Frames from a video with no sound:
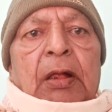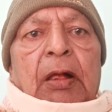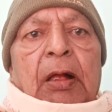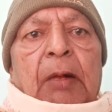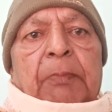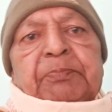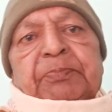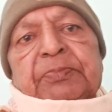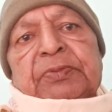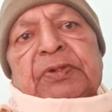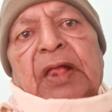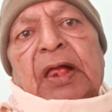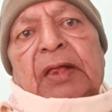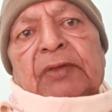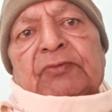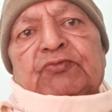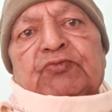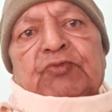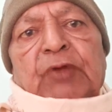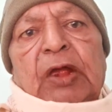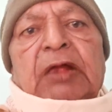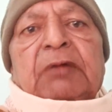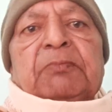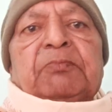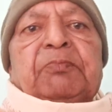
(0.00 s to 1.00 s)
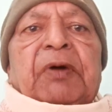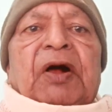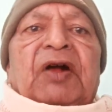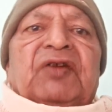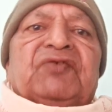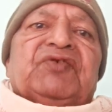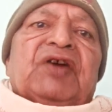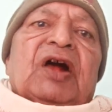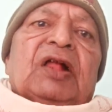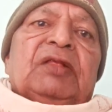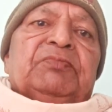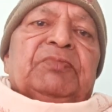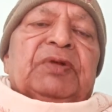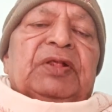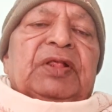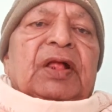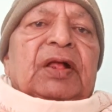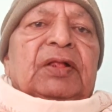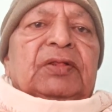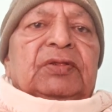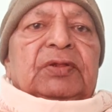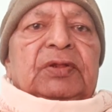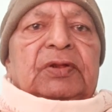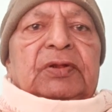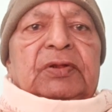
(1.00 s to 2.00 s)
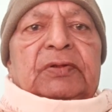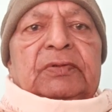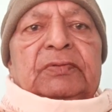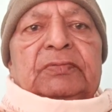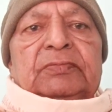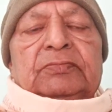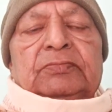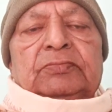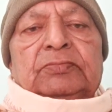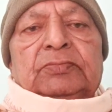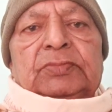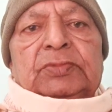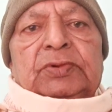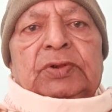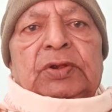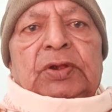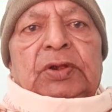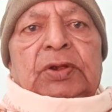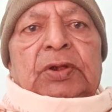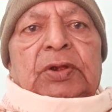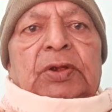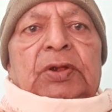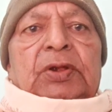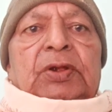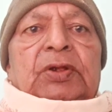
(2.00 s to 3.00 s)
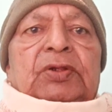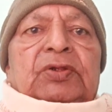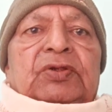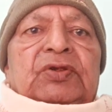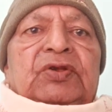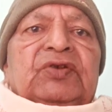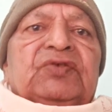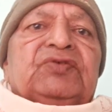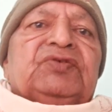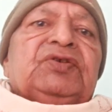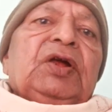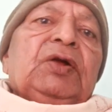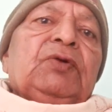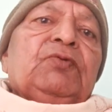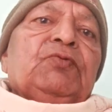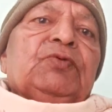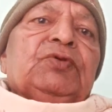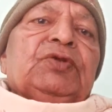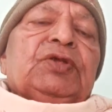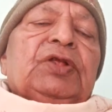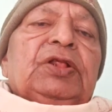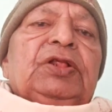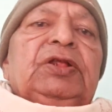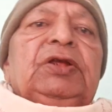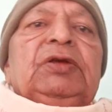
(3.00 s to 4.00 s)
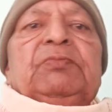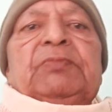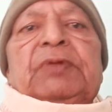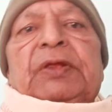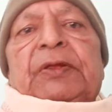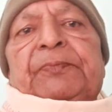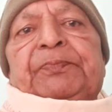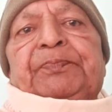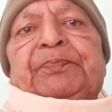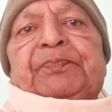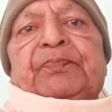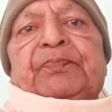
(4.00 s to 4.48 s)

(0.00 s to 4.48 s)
अपना स्वयं पहचान बना लिया जिसके कुंडली में